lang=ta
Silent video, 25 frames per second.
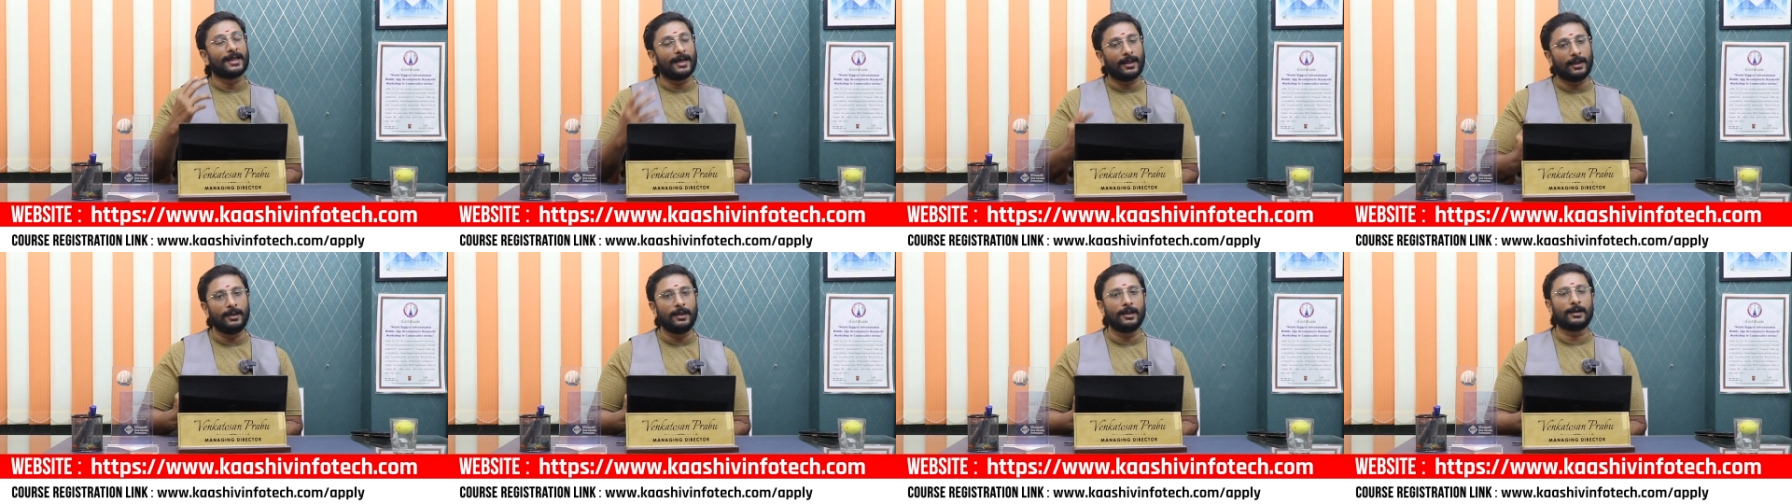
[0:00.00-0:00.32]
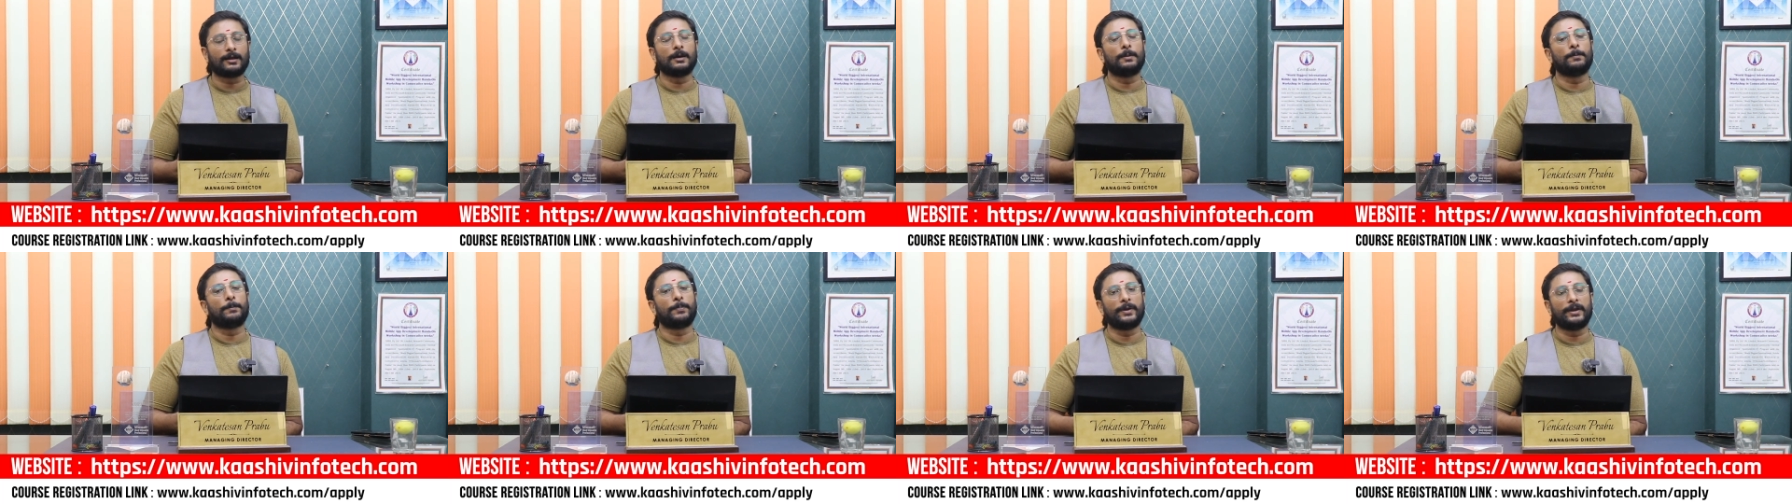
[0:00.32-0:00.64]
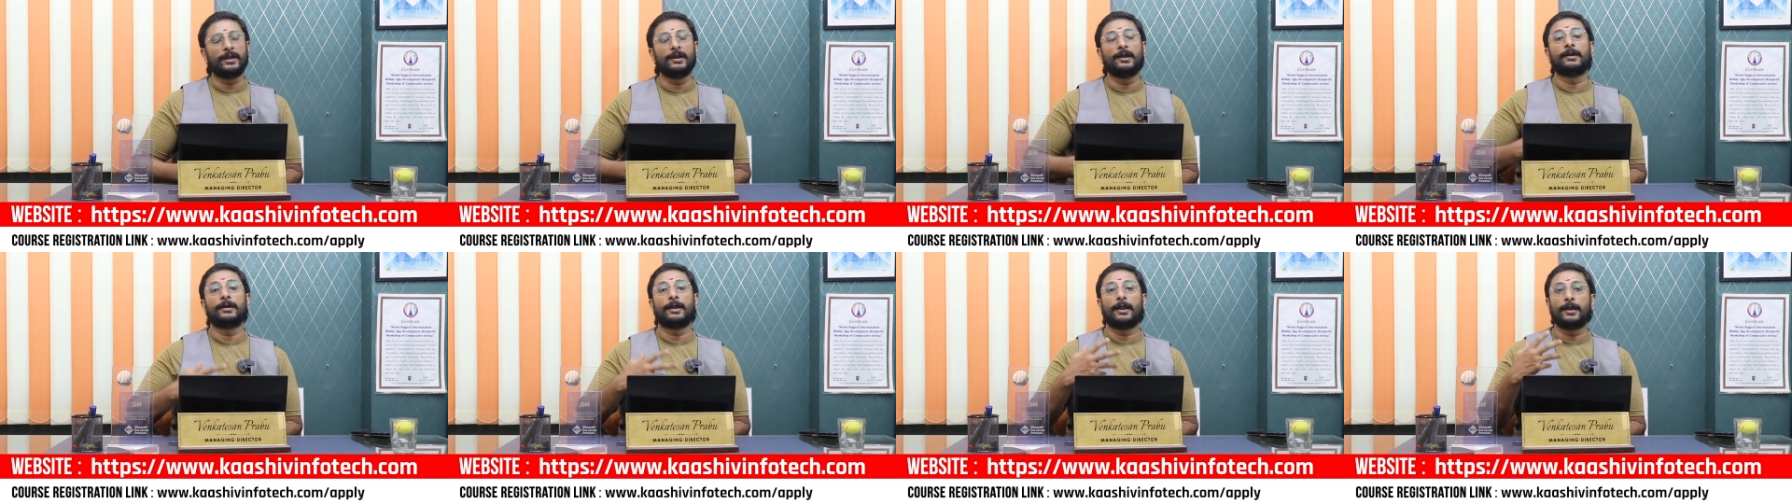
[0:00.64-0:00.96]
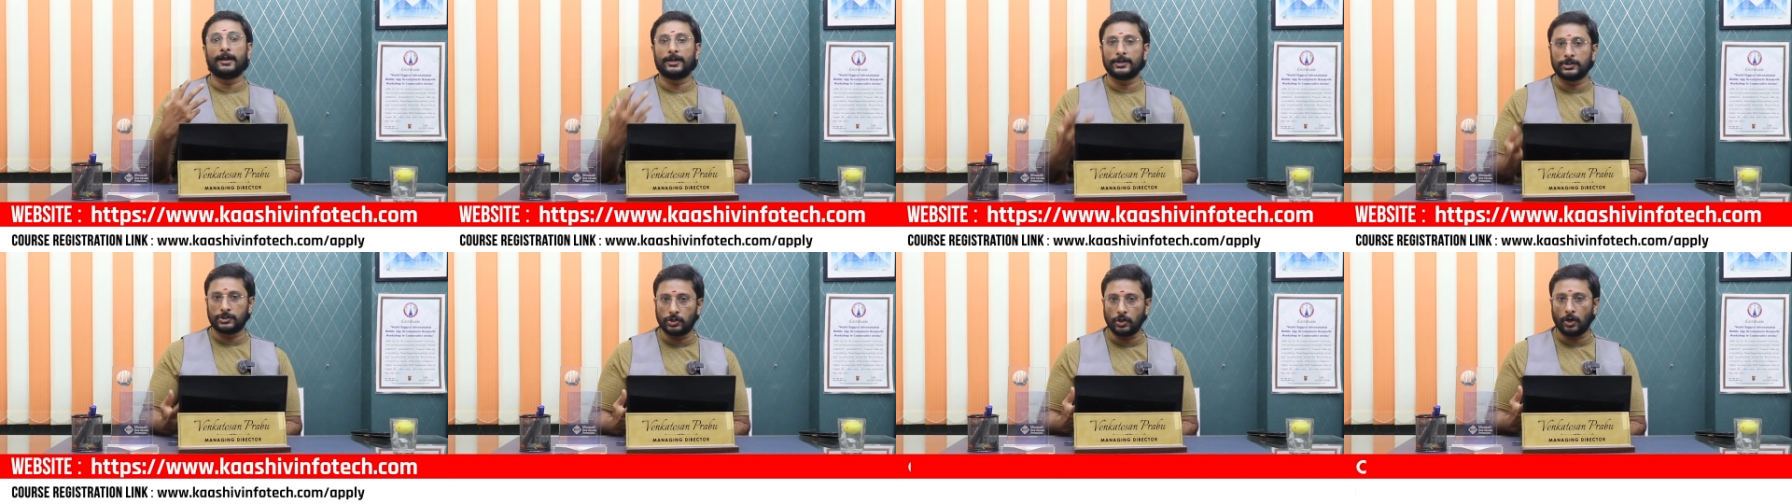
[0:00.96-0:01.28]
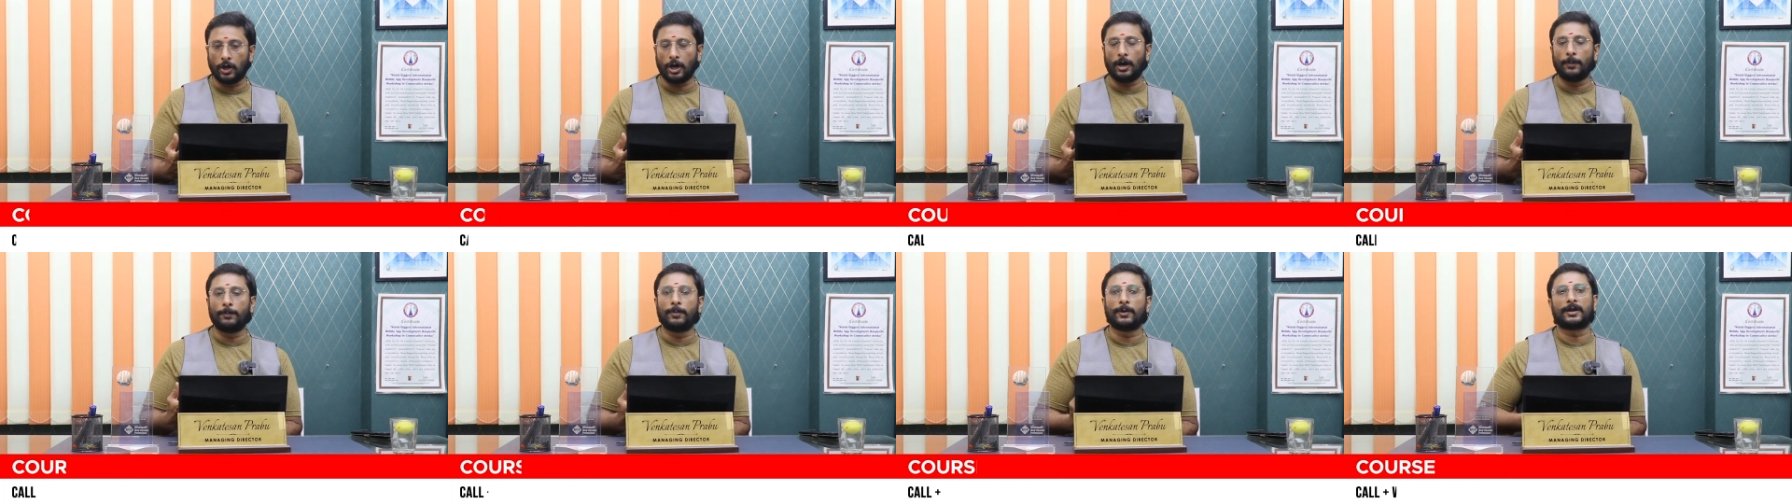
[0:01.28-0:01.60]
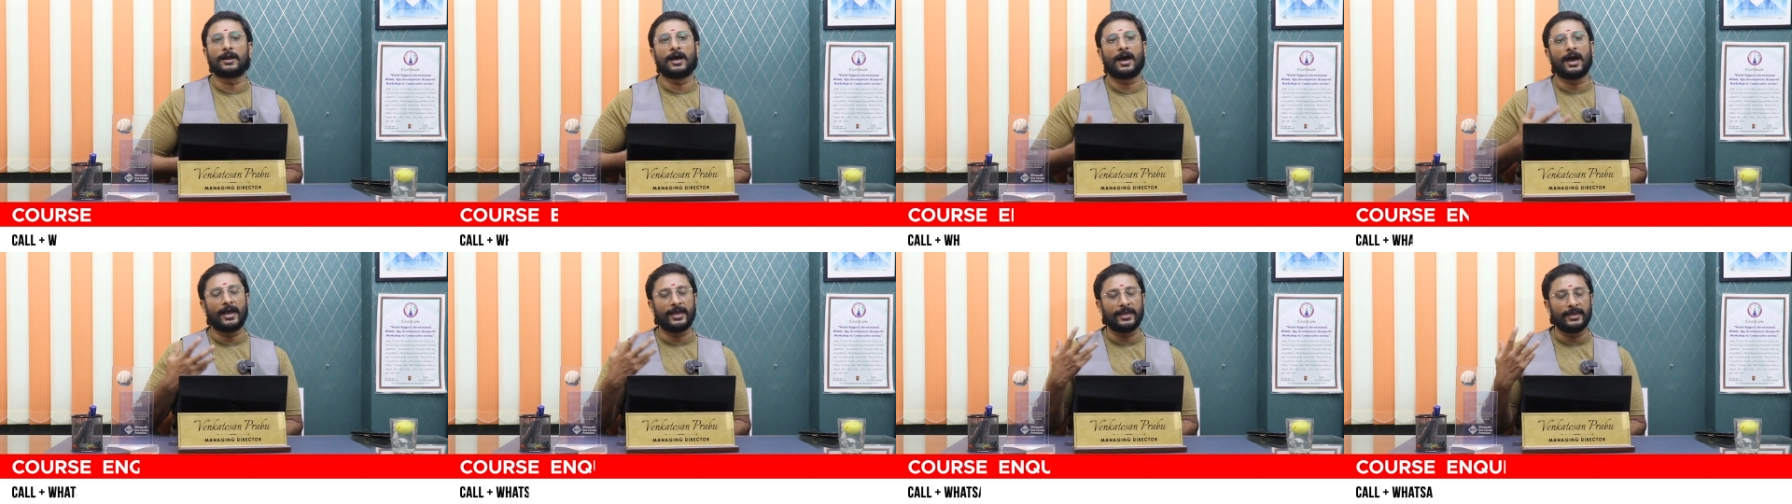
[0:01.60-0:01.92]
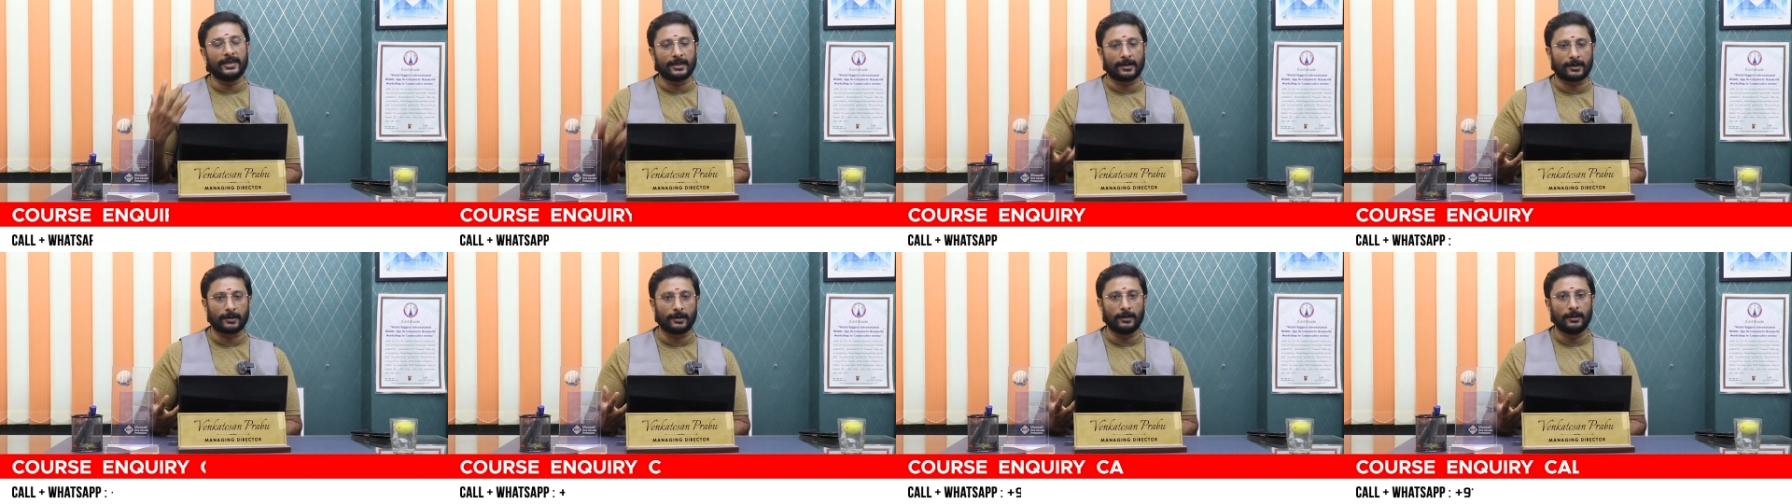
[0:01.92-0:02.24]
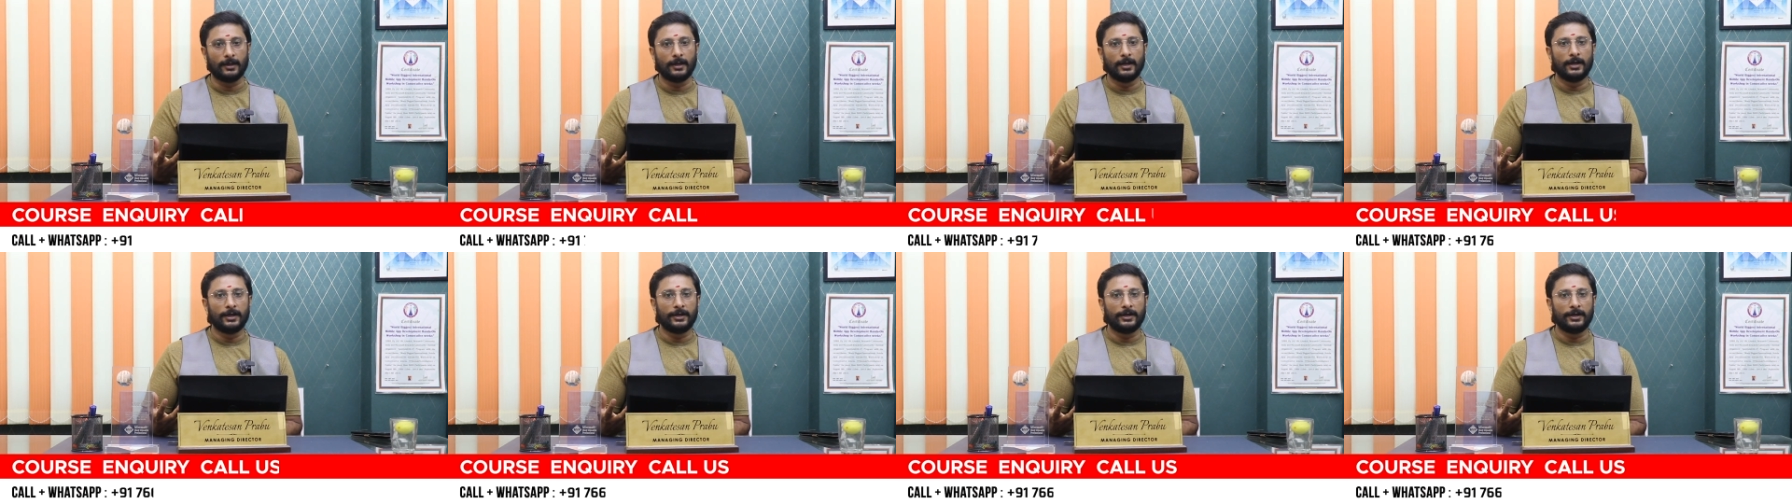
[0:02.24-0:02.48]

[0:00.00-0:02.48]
நல்ல கம்பெனியில் நல்ல ஜாப் ஒரு ஹையர்